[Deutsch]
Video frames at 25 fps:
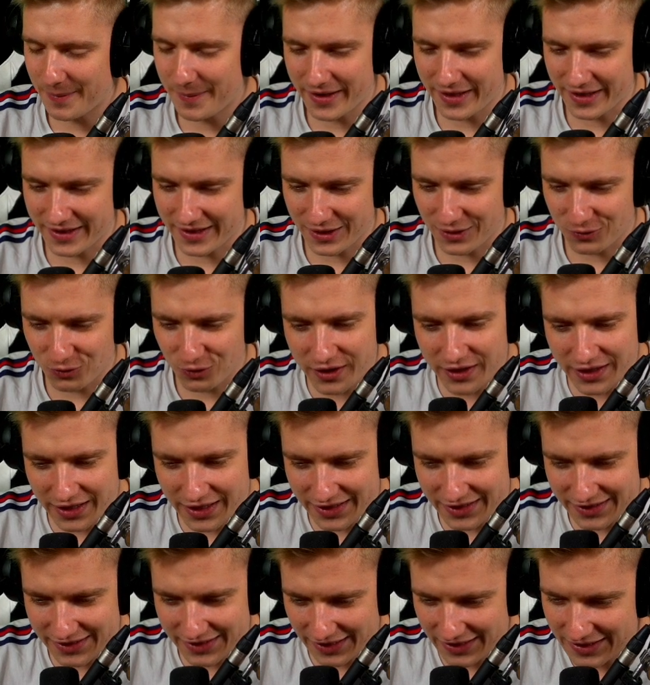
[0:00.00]
man das halt nur in der
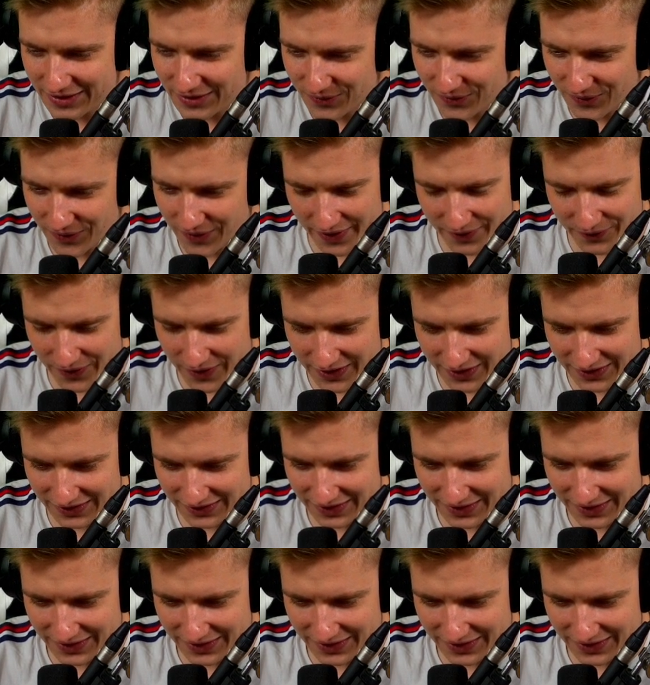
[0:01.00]
Instanz verwenden?